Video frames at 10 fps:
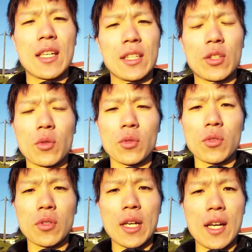標
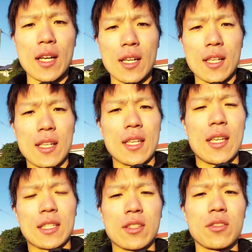高が
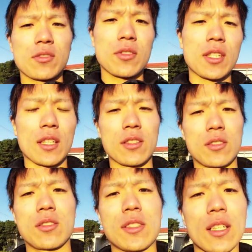
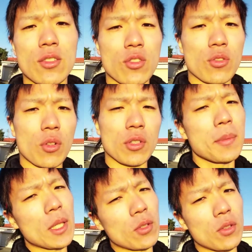936
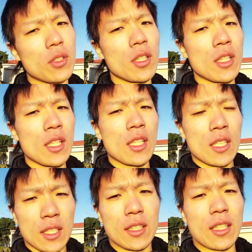メートル
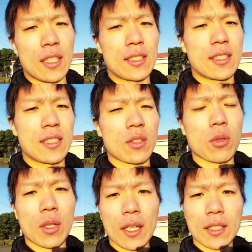です。こ
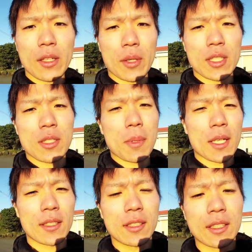こら辺では一
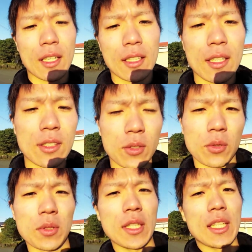番高いと
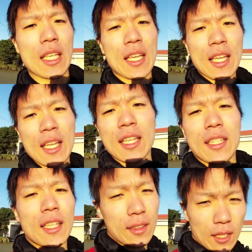こに
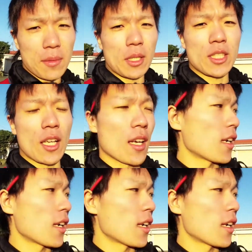やってきました。